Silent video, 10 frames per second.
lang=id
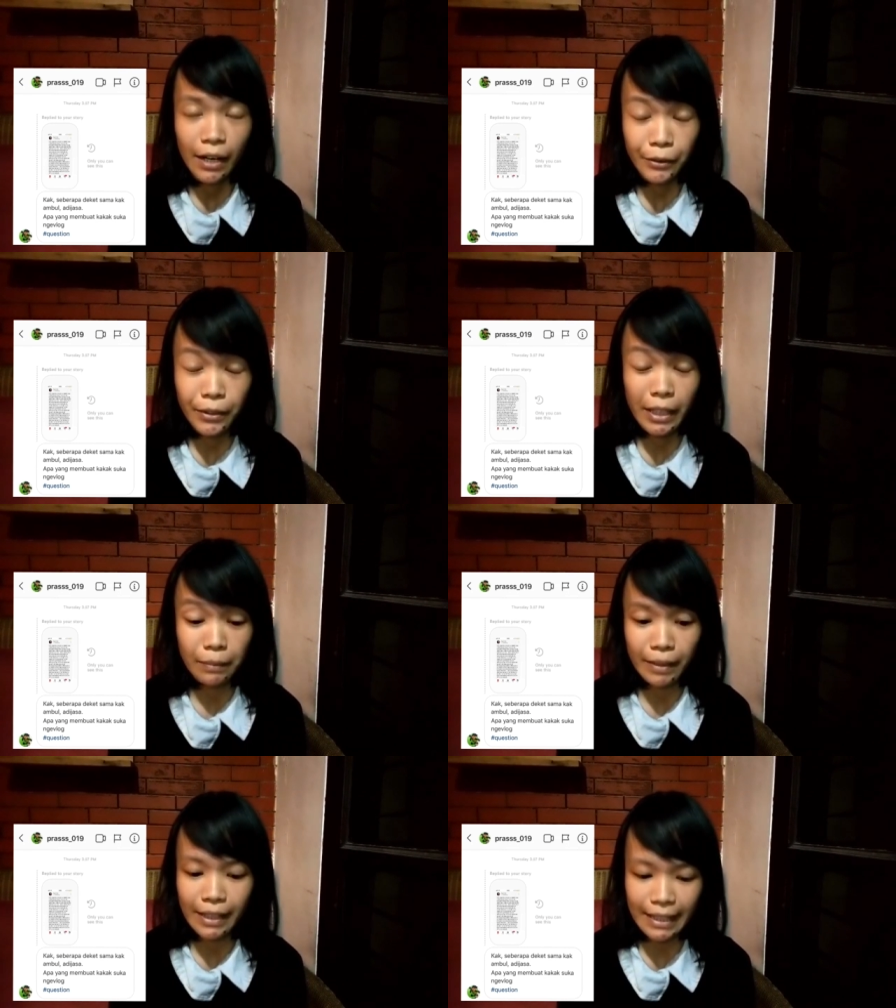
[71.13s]
yaitu
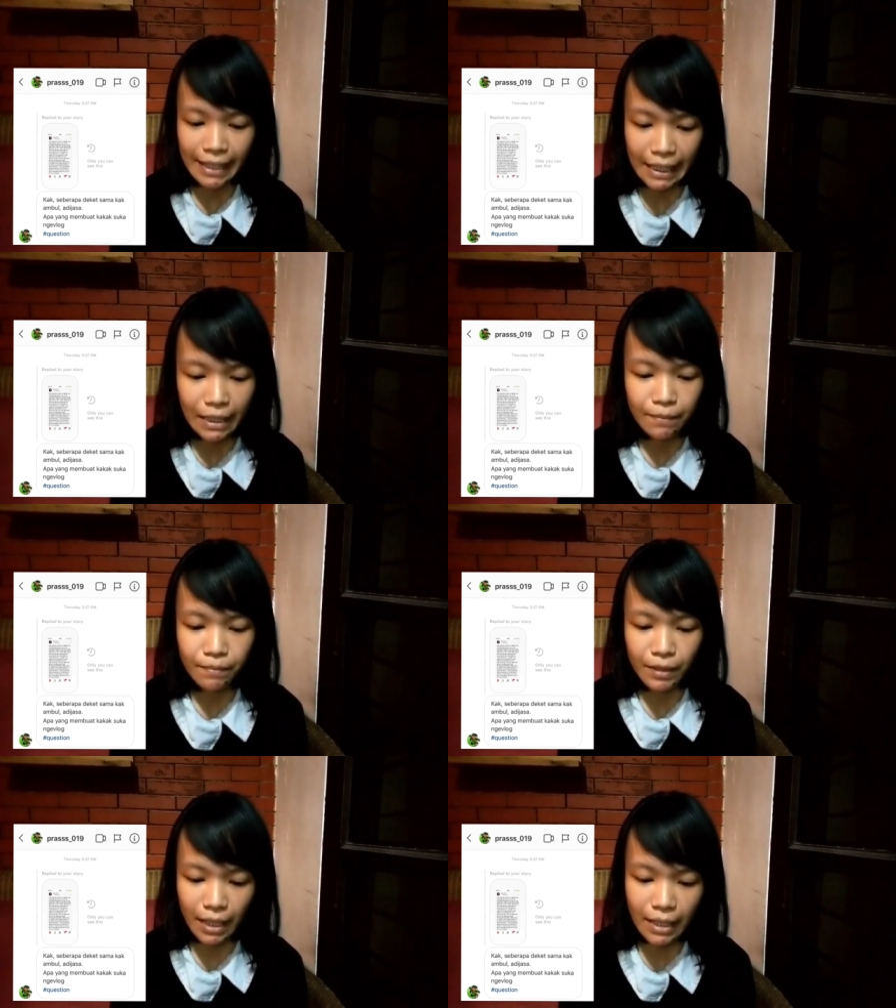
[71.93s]
dengan
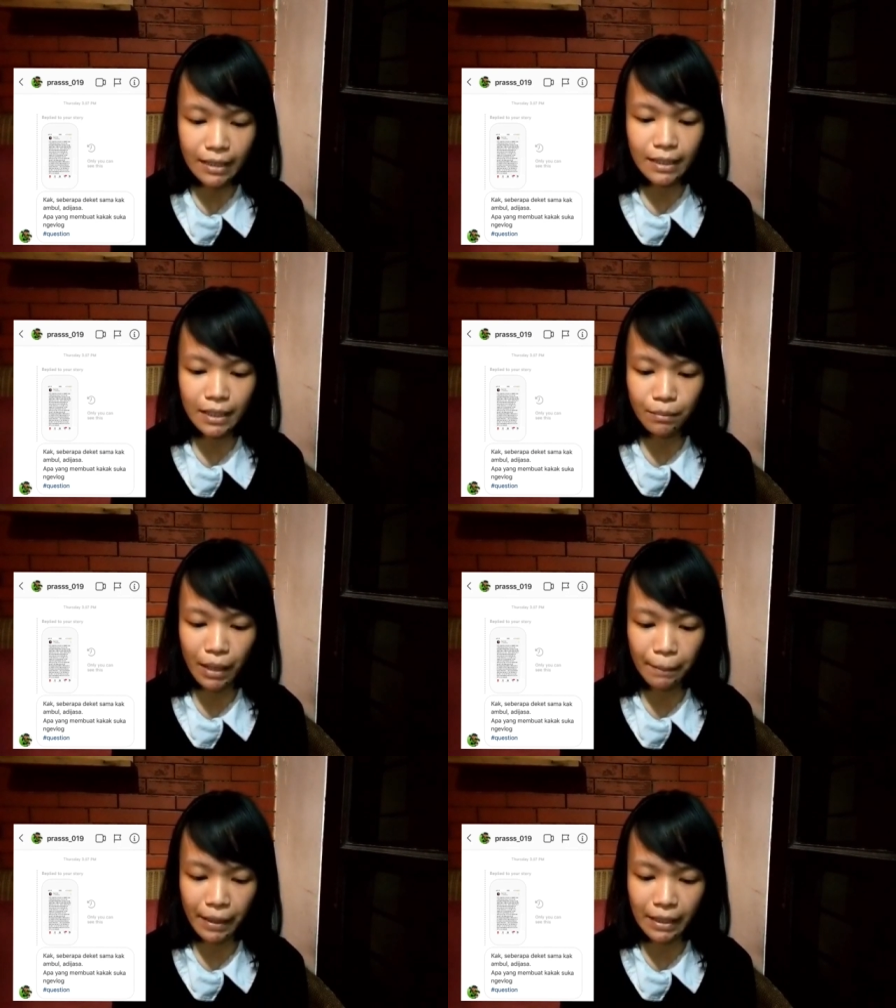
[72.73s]
pertanyaan kak
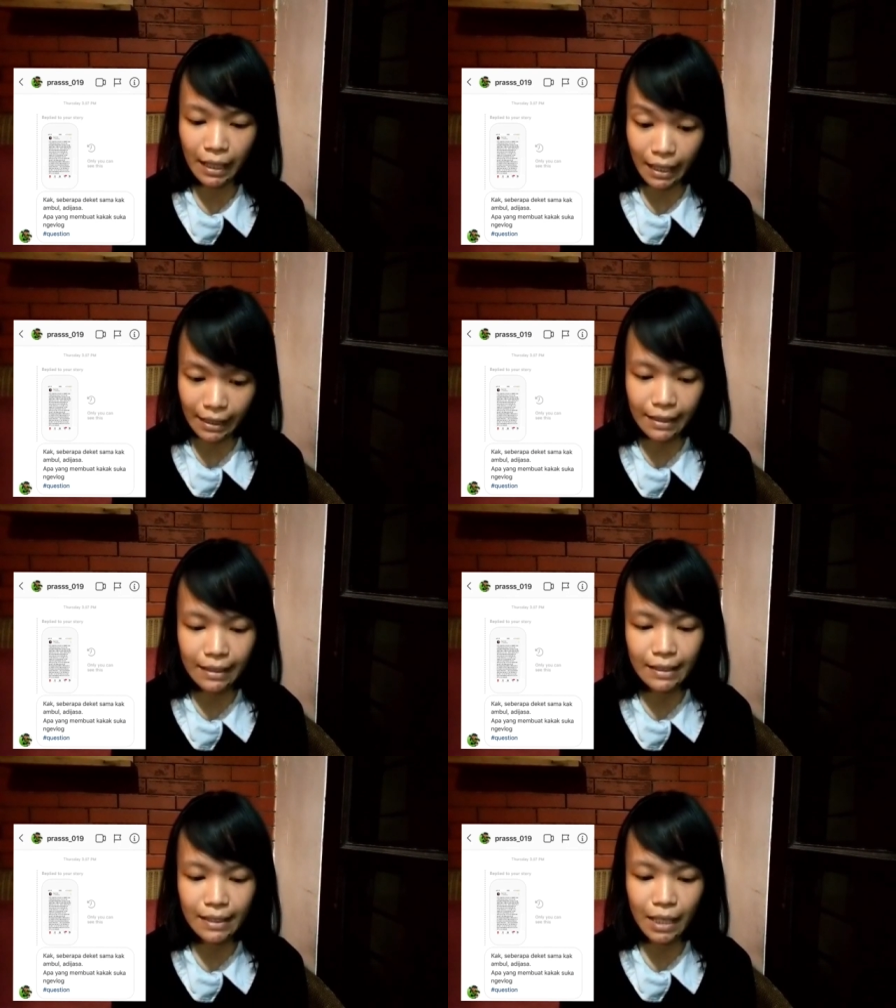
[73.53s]
seberapa dekat
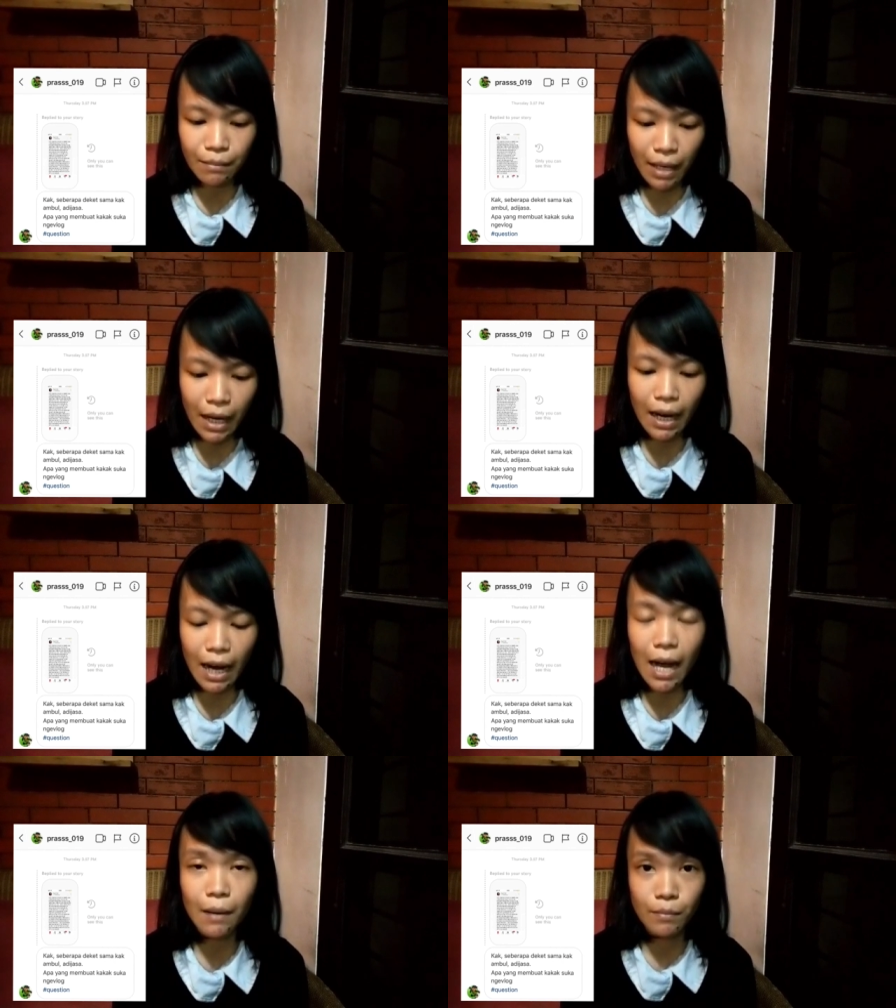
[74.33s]
sama
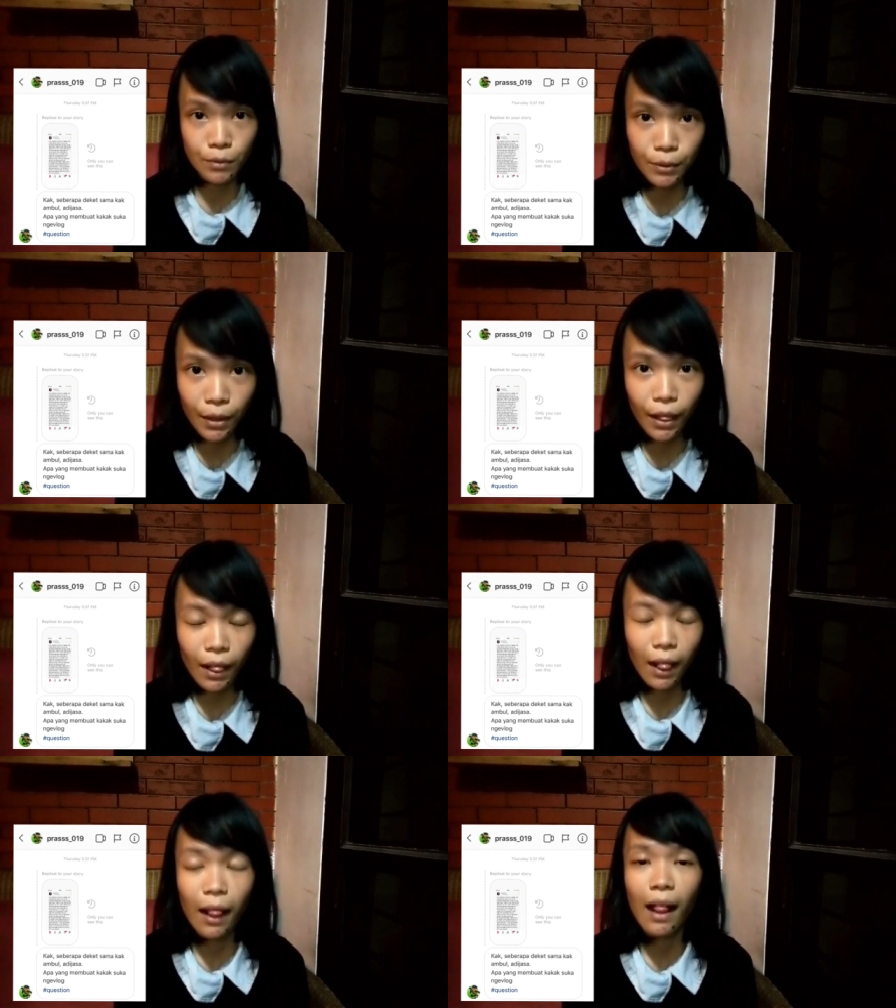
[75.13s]
kak Ambul
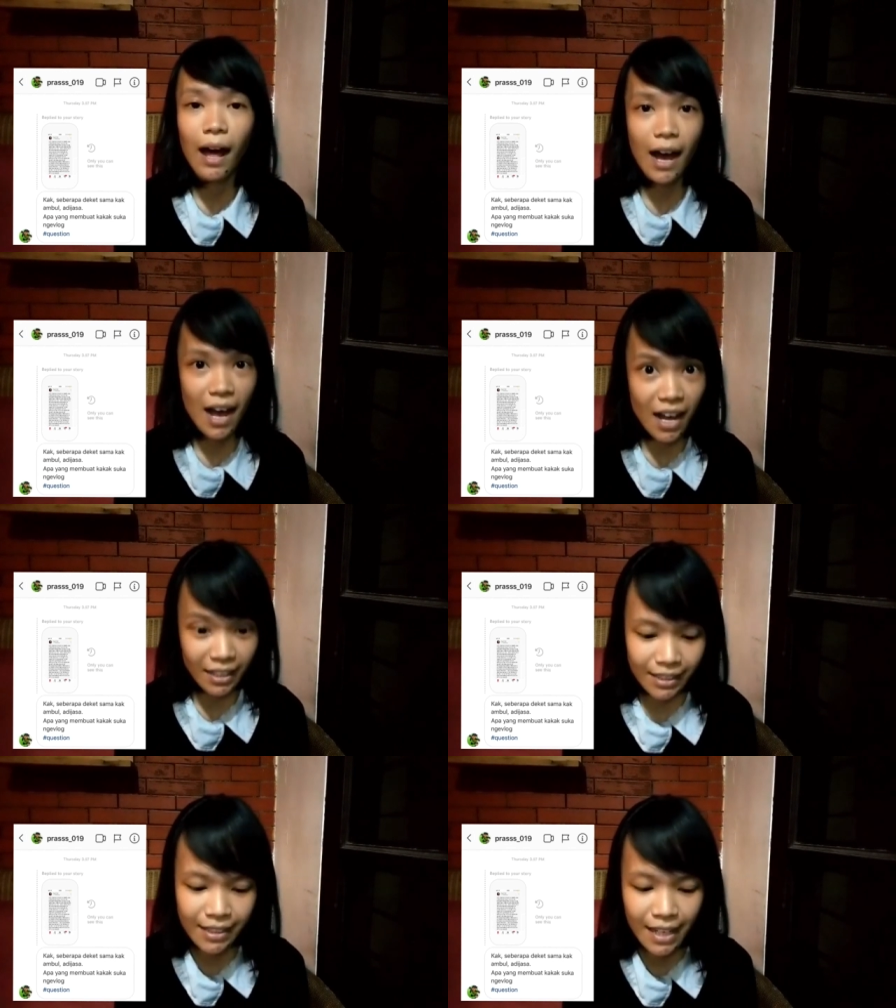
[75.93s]

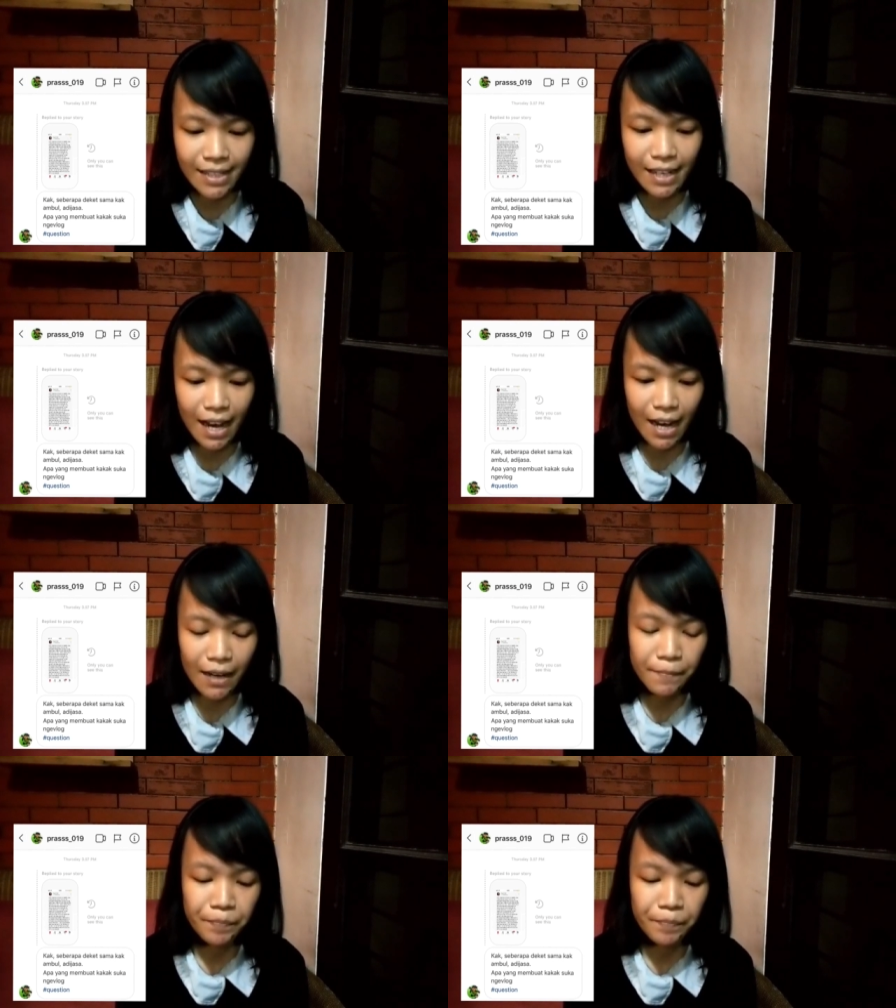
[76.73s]
Adijasa